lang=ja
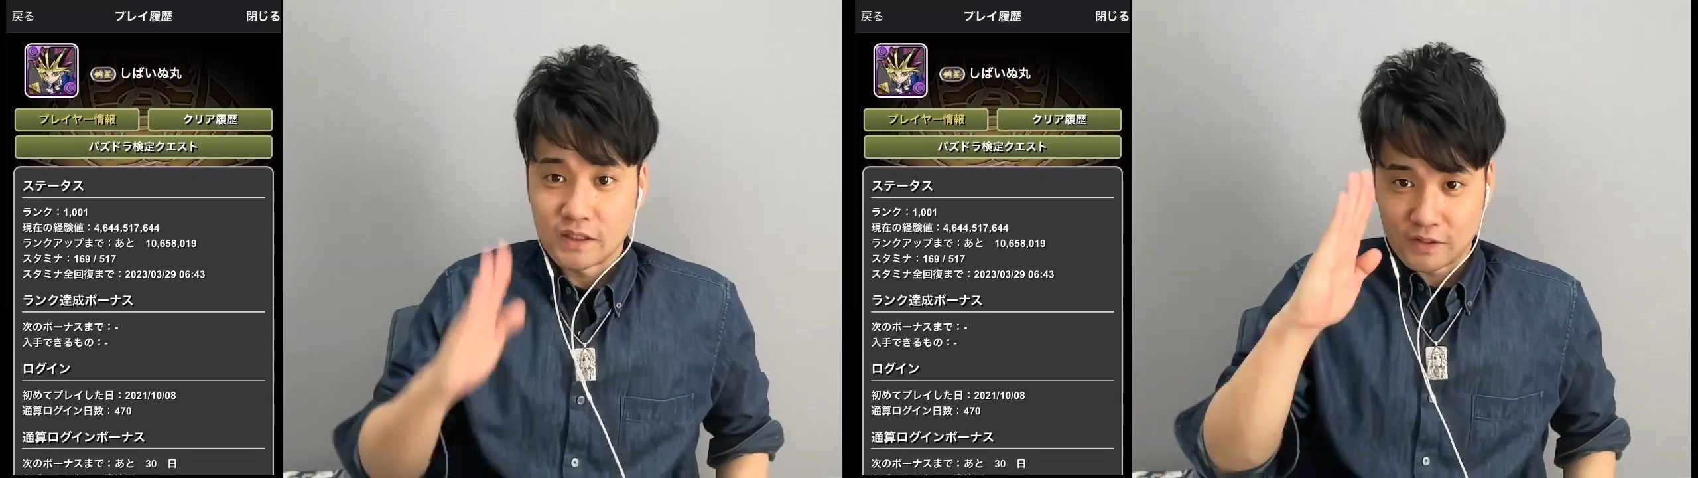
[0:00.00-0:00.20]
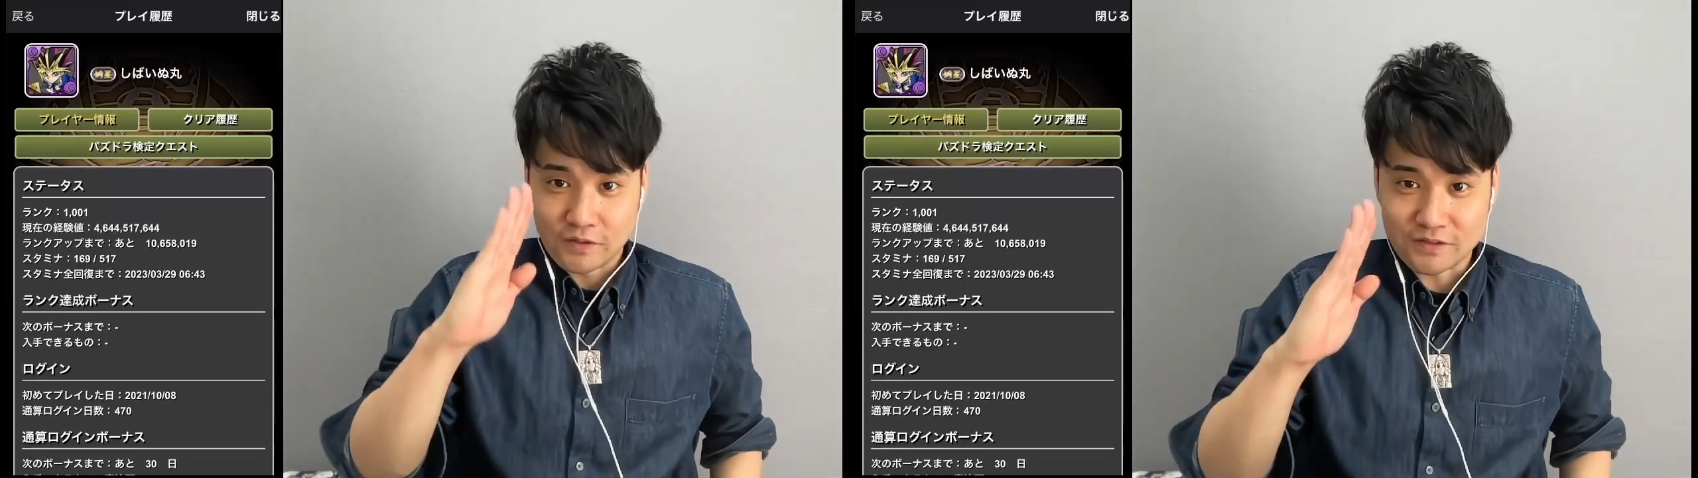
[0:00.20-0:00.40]

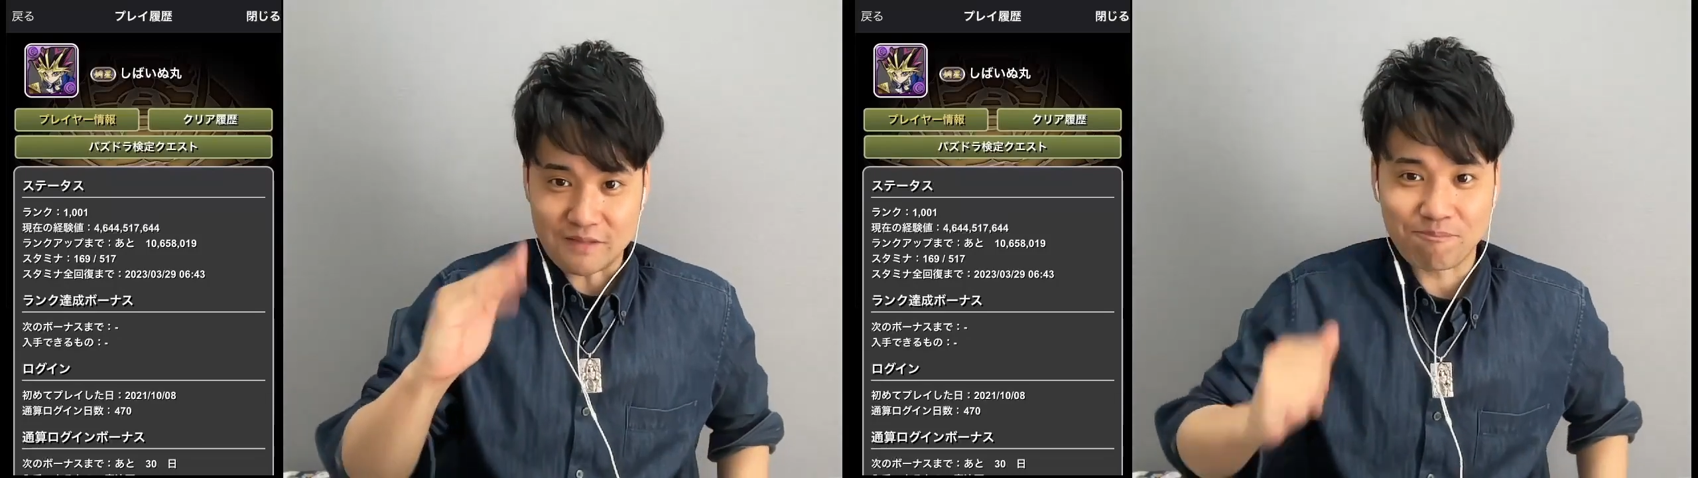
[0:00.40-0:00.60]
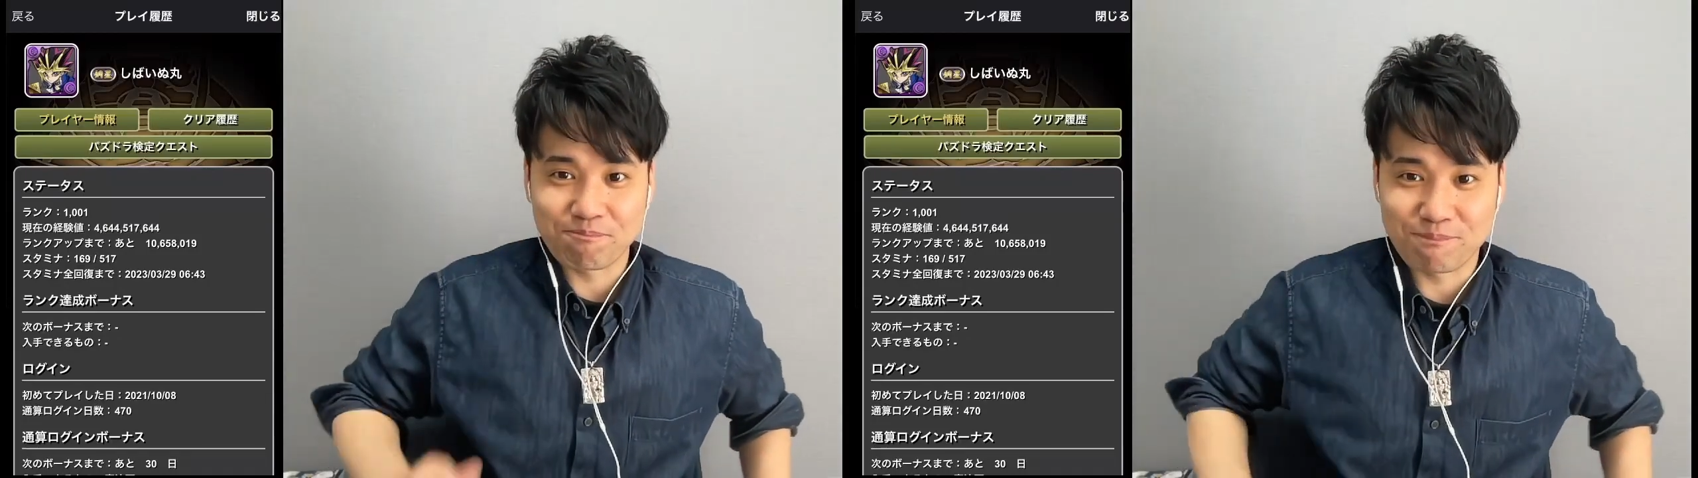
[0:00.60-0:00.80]
こんにち
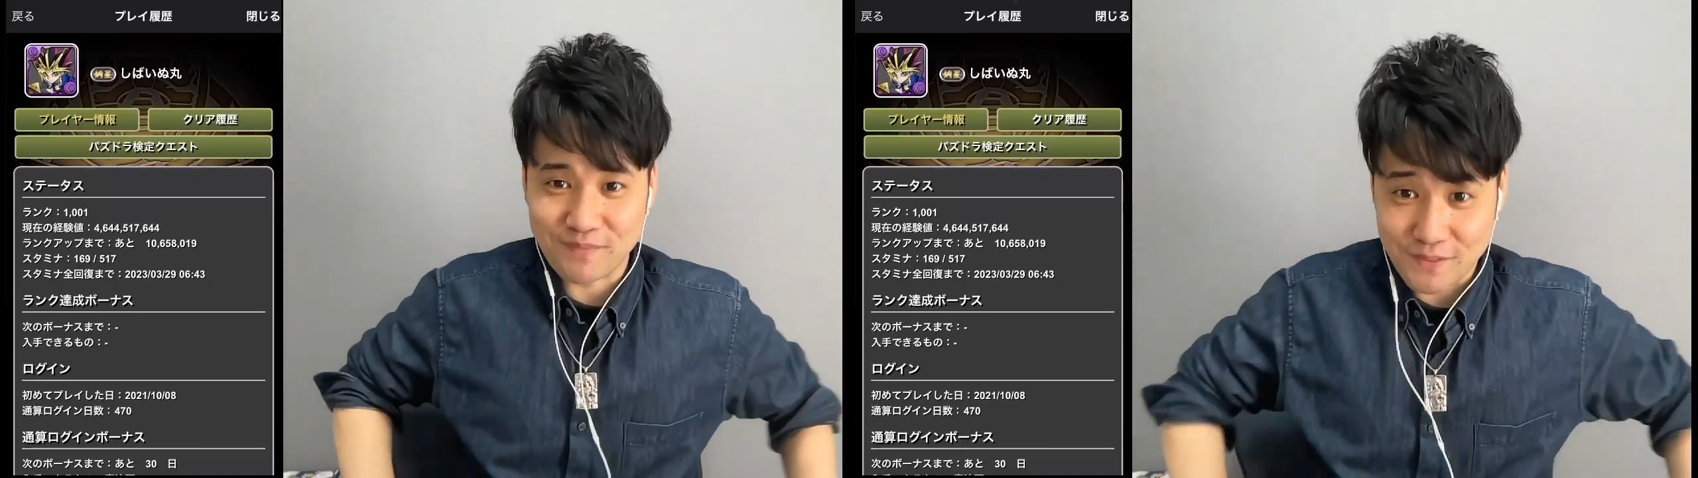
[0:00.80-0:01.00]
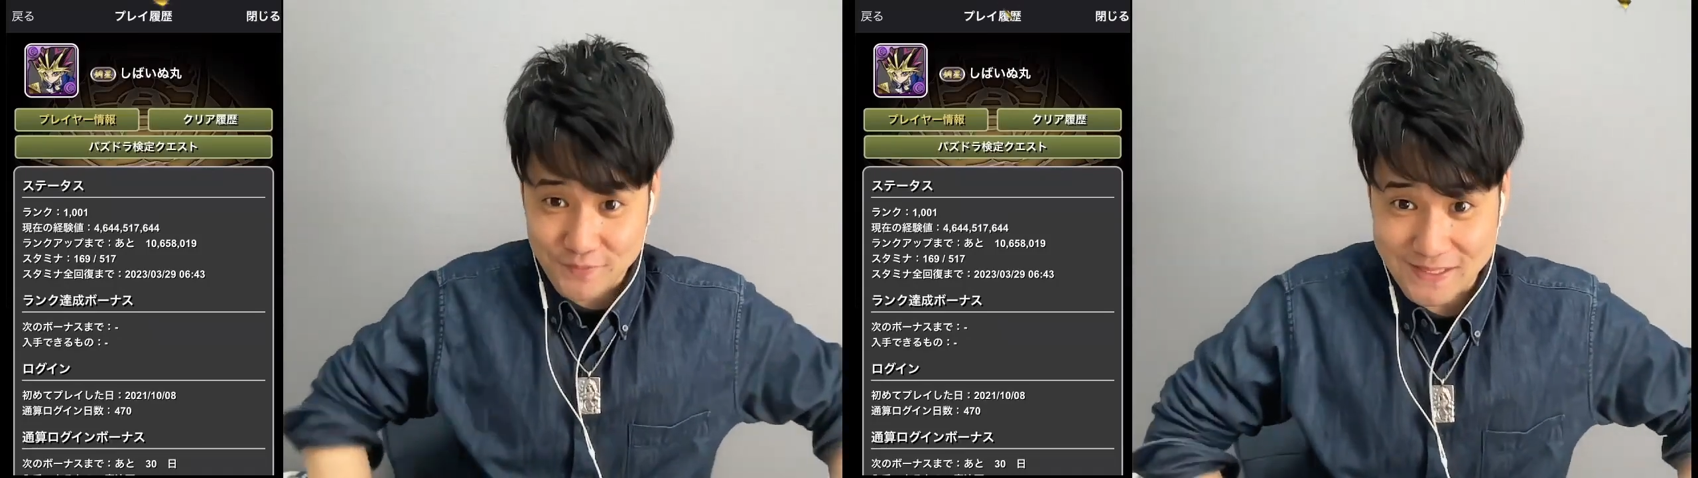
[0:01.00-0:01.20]
は、
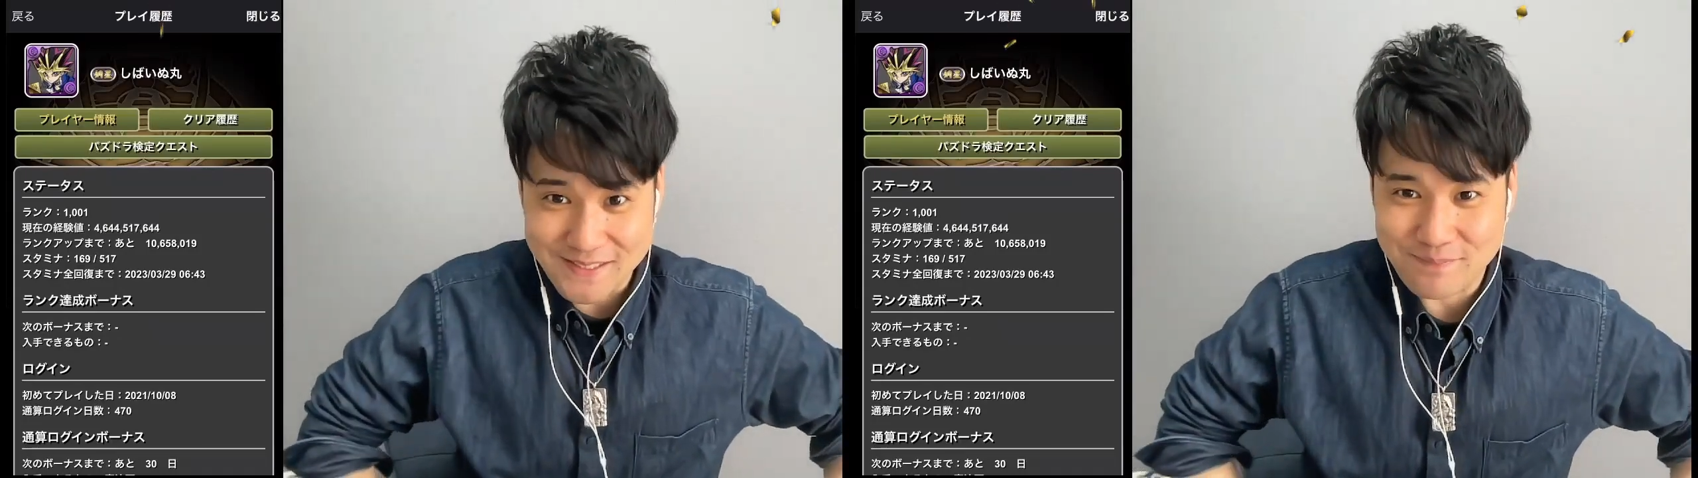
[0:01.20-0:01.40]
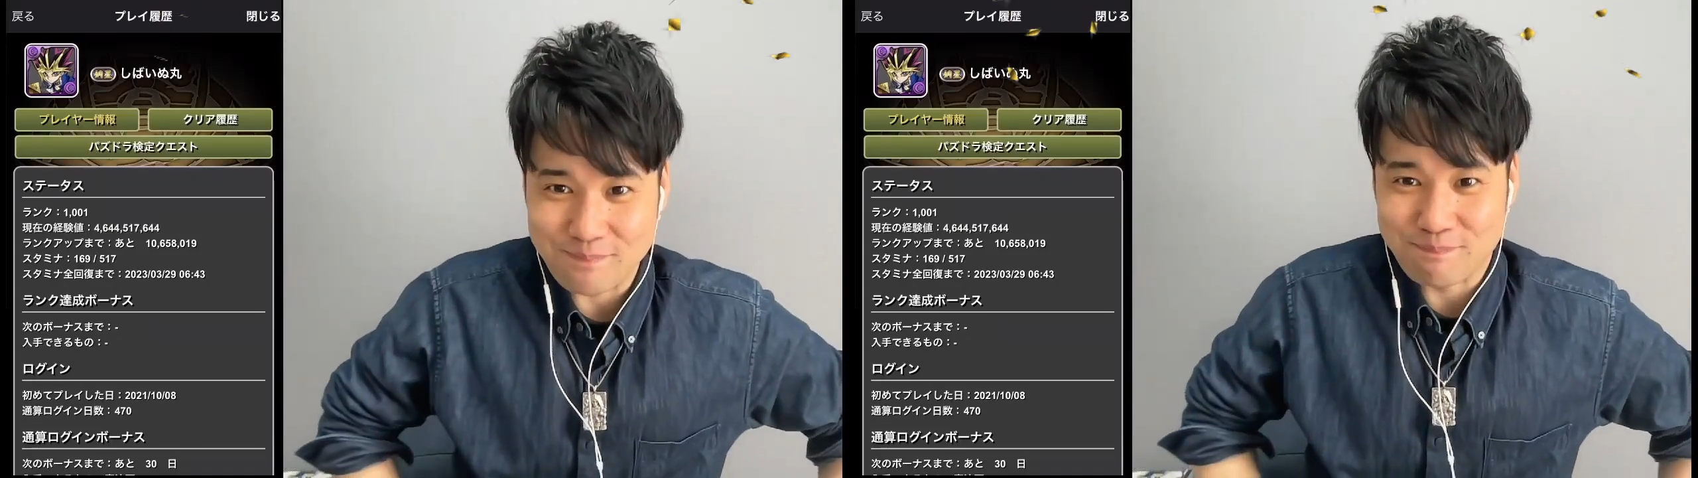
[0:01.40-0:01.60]
ゆうで
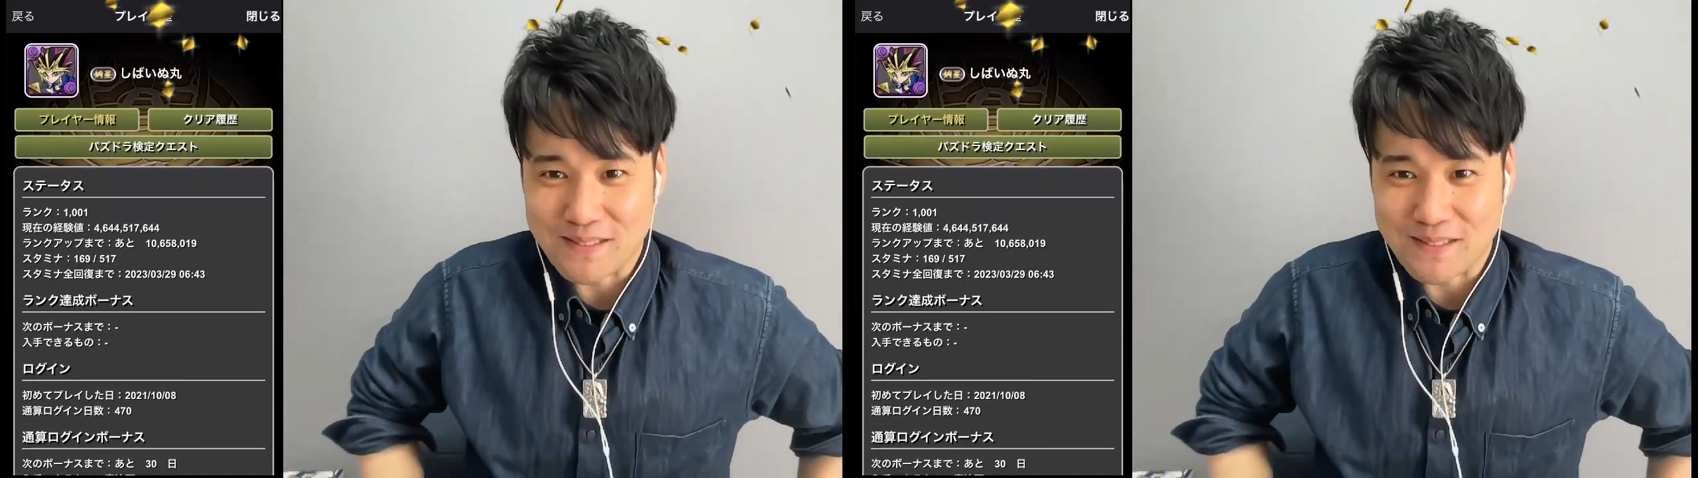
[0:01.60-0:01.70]
す。